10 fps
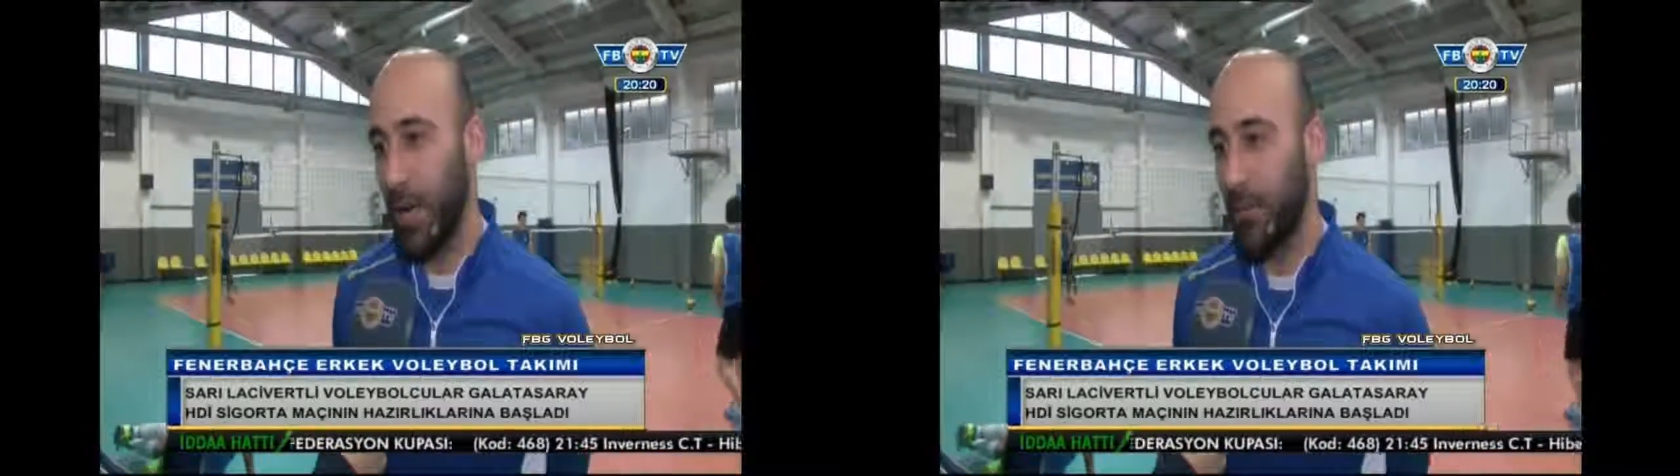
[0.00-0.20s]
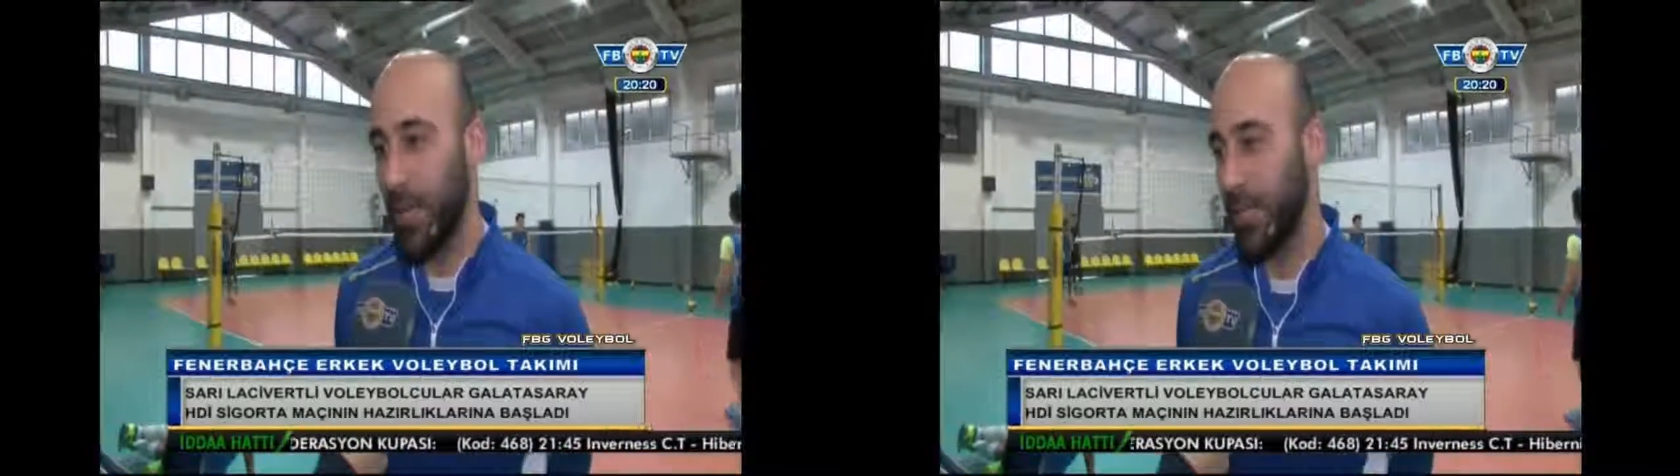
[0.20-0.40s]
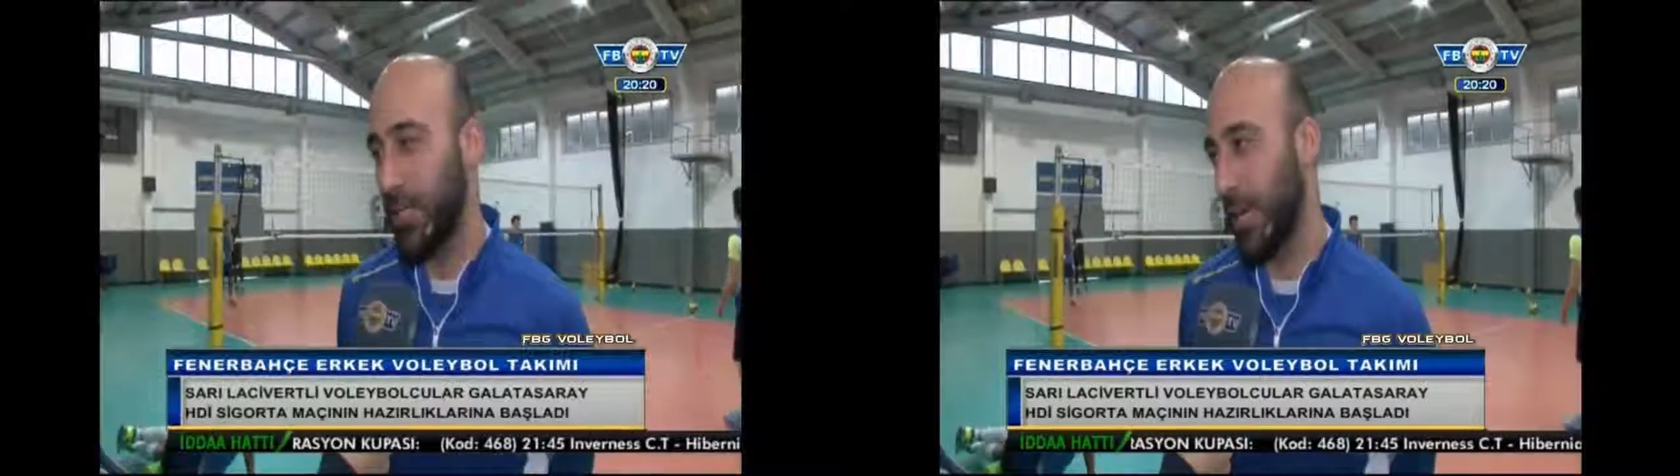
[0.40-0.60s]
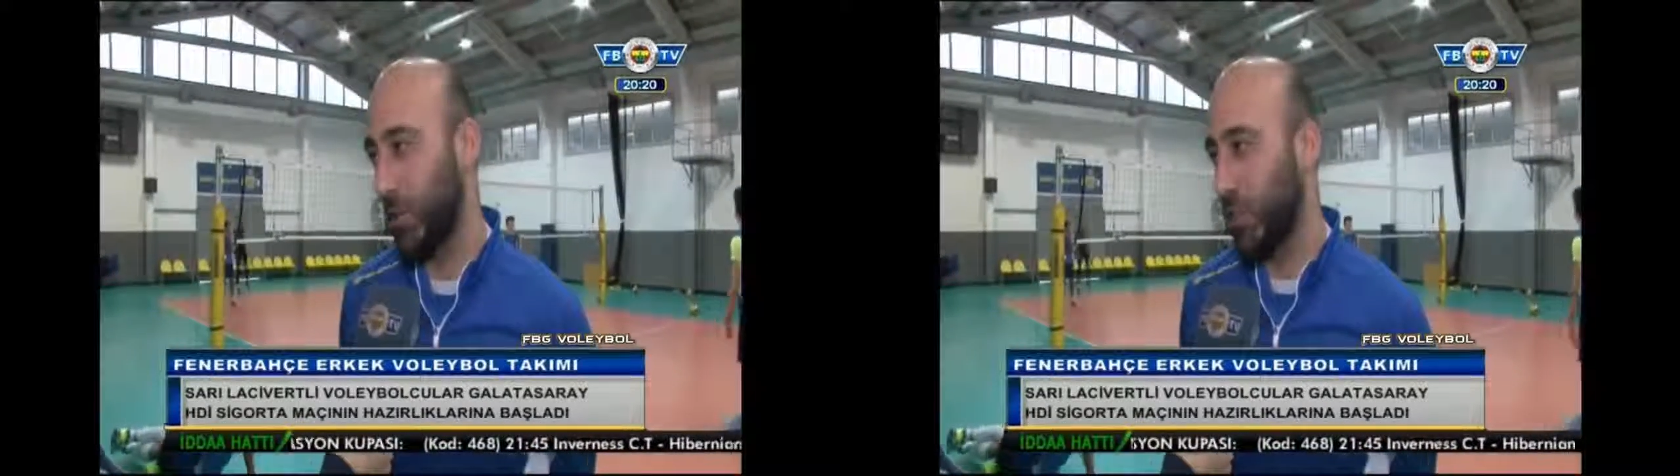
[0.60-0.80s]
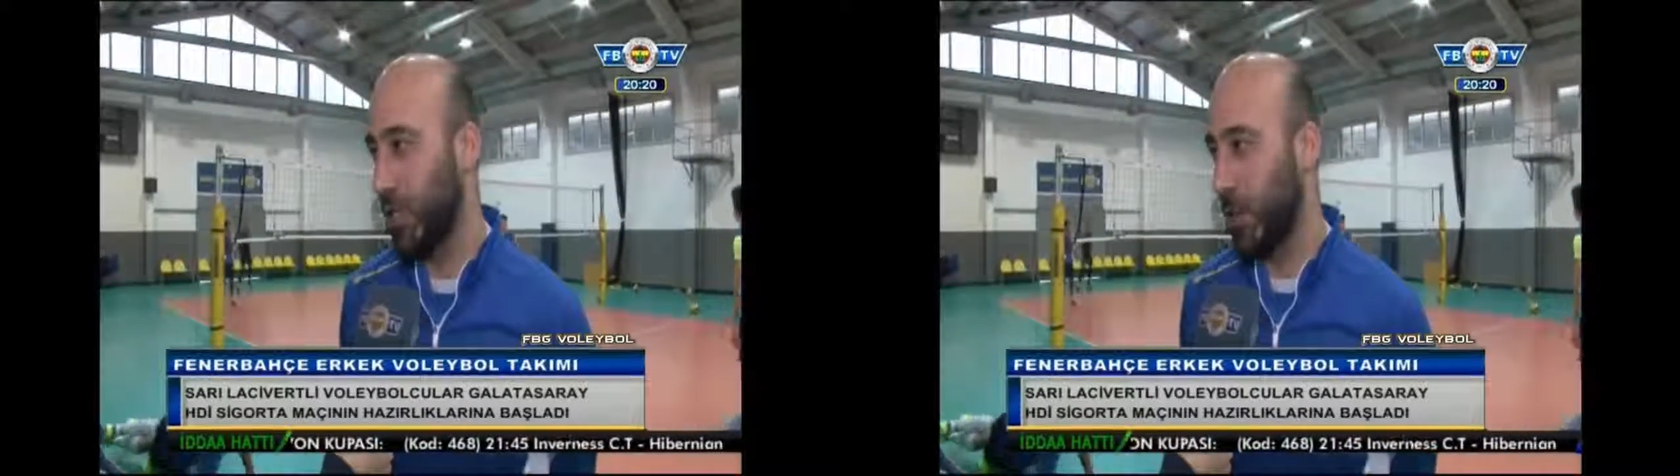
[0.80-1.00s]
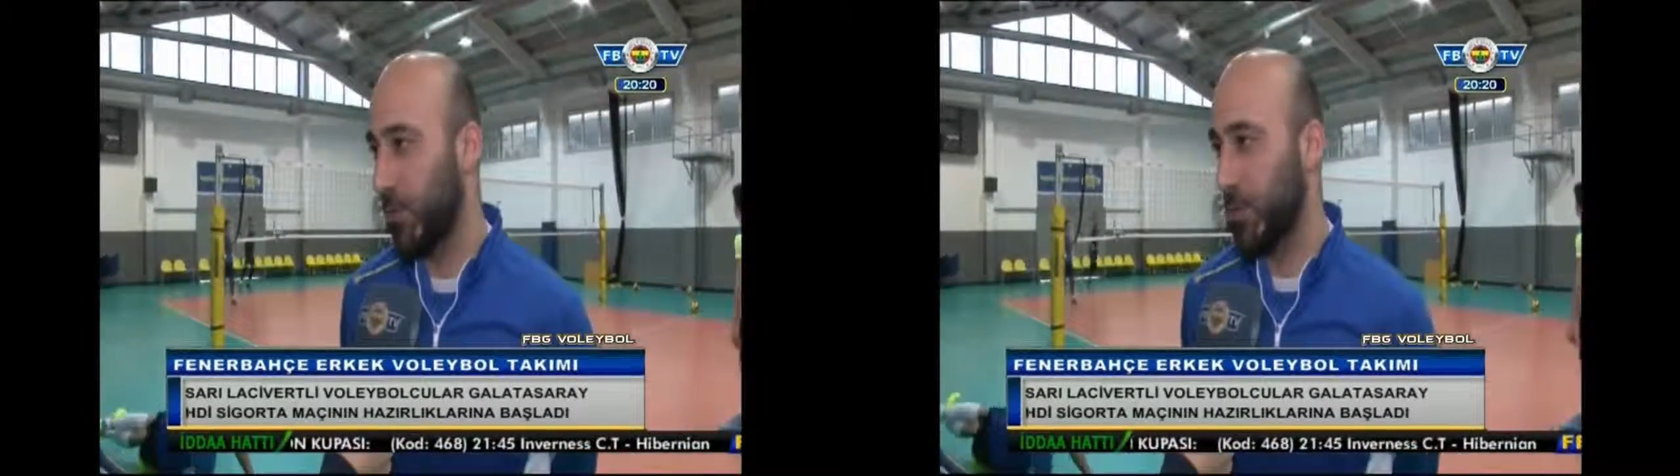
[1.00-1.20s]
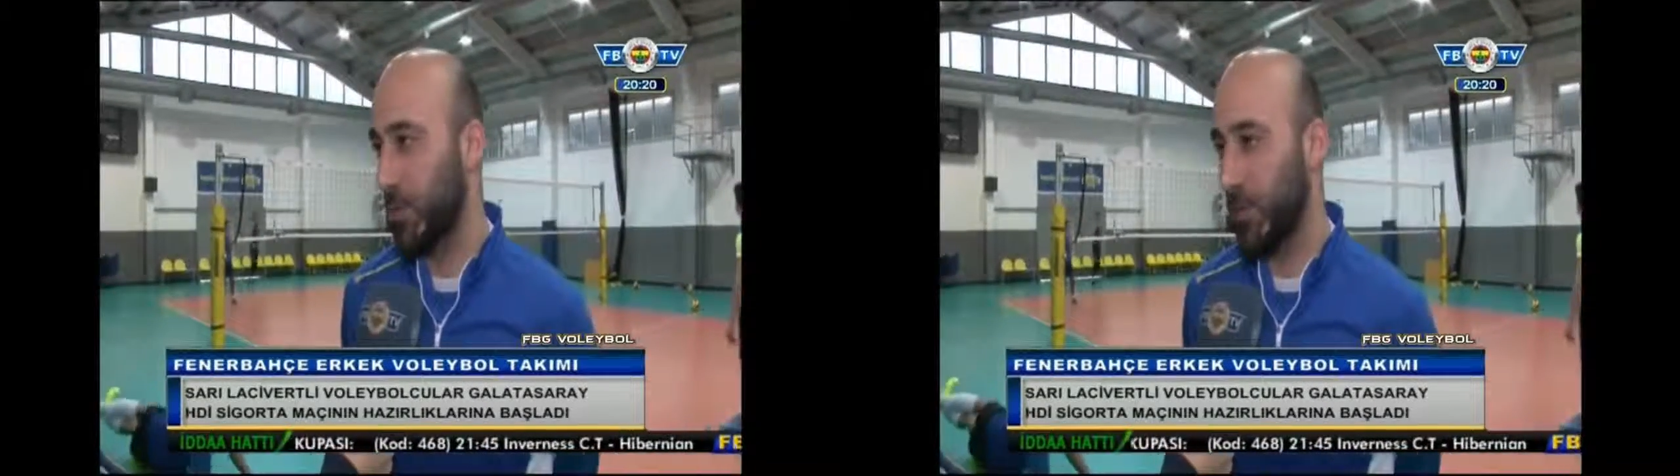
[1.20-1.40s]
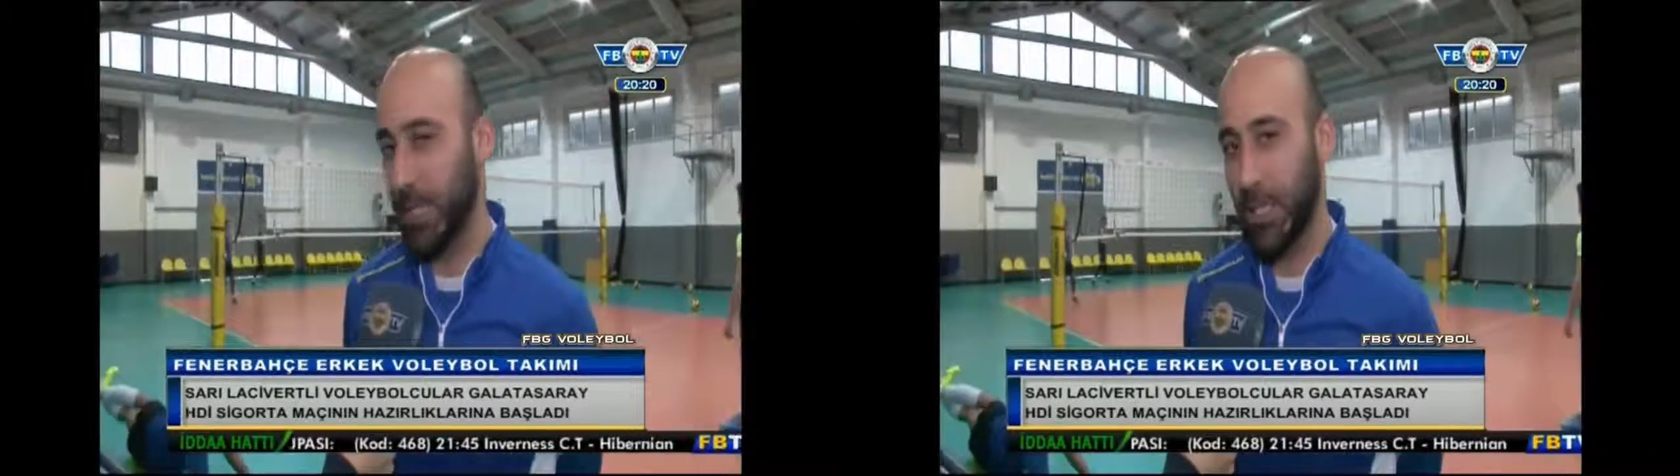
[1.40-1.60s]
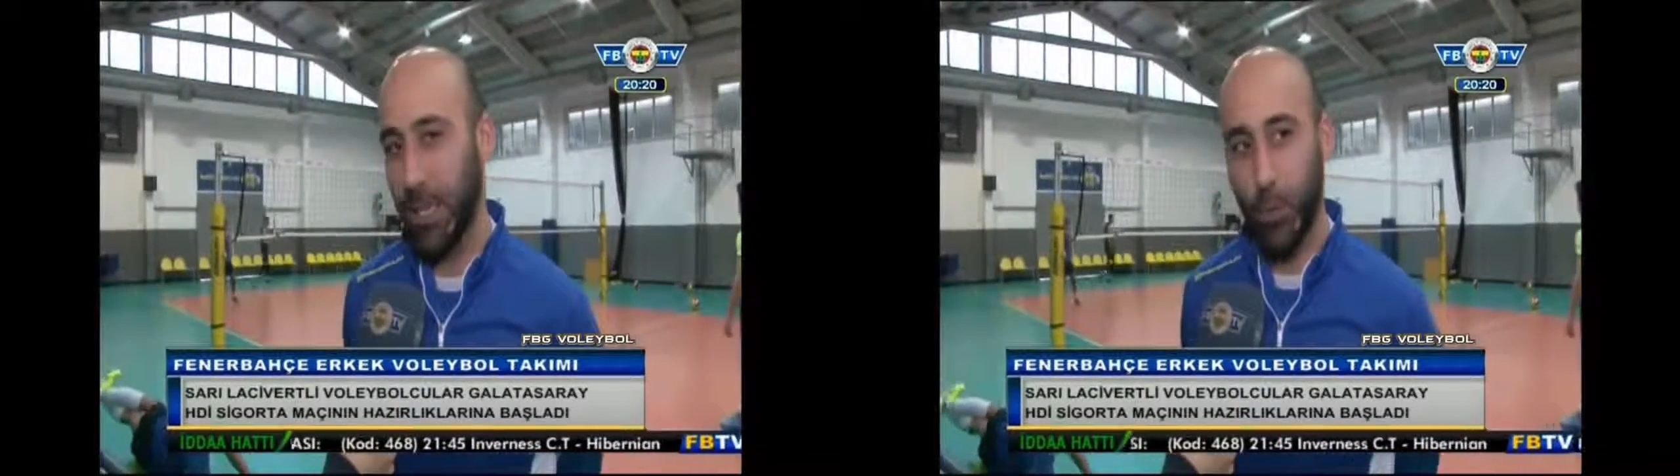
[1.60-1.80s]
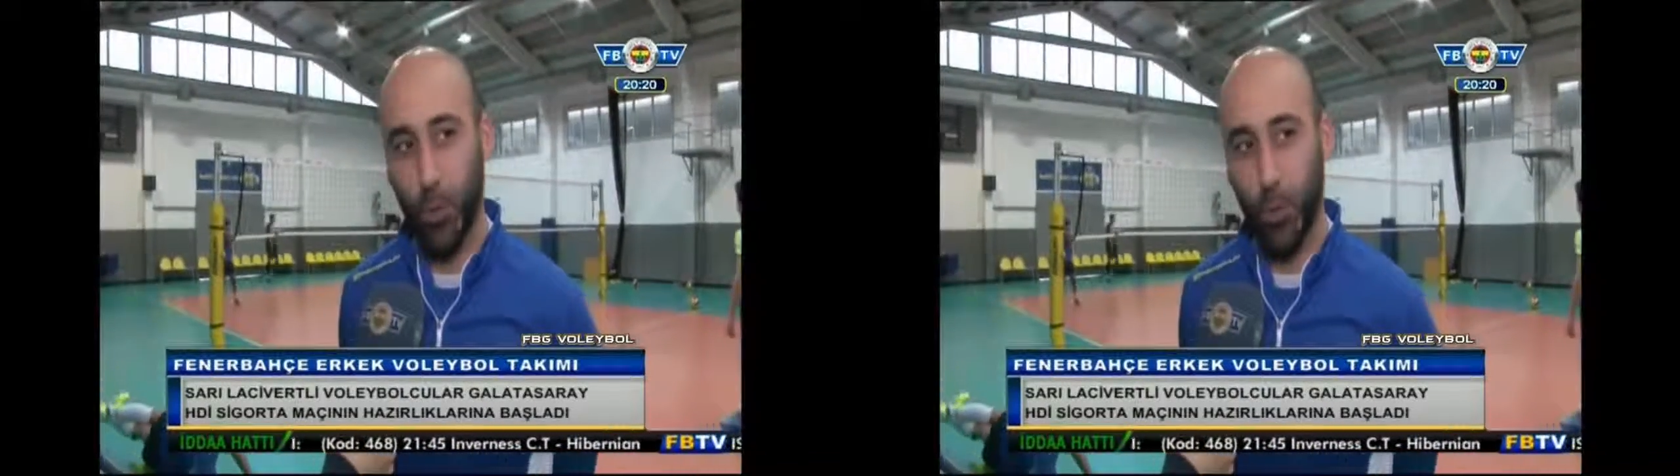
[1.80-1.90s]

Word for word: Hem de içeride oynayacağımız bir maç.